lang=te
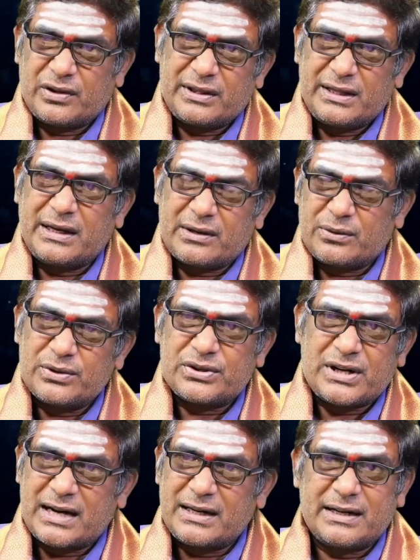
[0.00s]
వృత్తికి ఎక్కువ
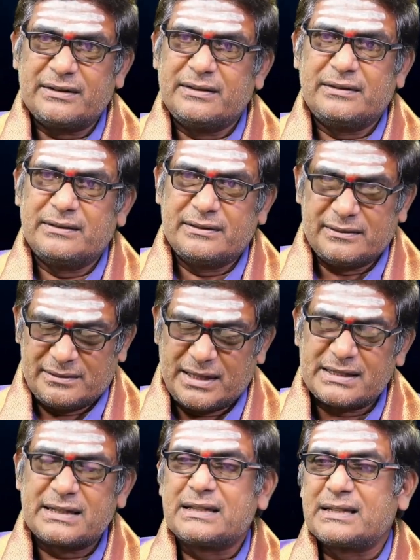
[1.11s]
స్టాండర్డ్ uh,
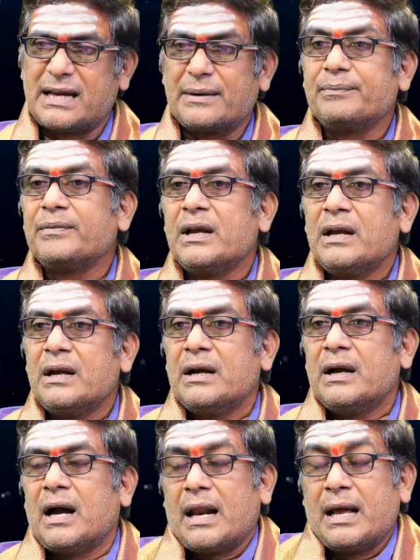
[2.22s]
నెస్ ఇస్తారు
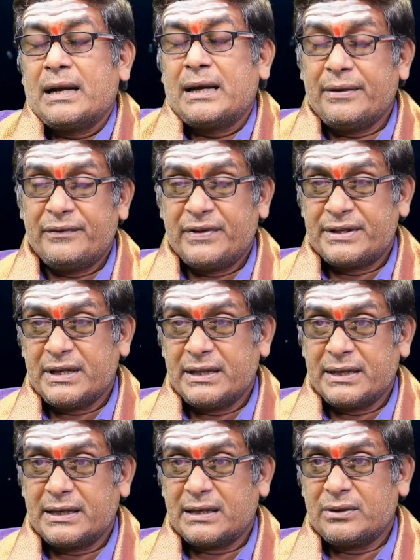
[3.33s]
అలాగే బిజ్జల
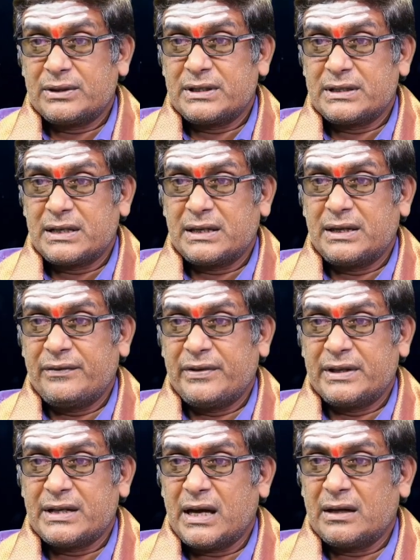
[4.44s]
దగ్గరికి వచ్చేసరికి
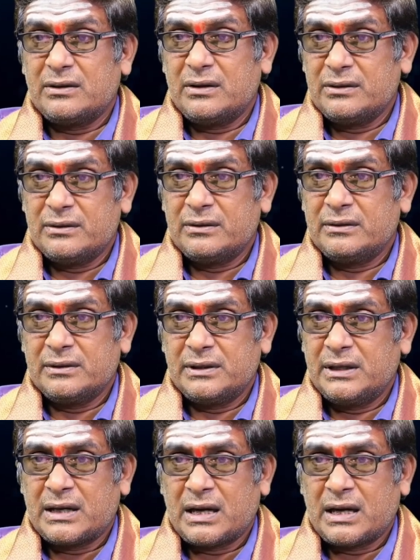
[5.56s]
విద్యార్థులు ఈ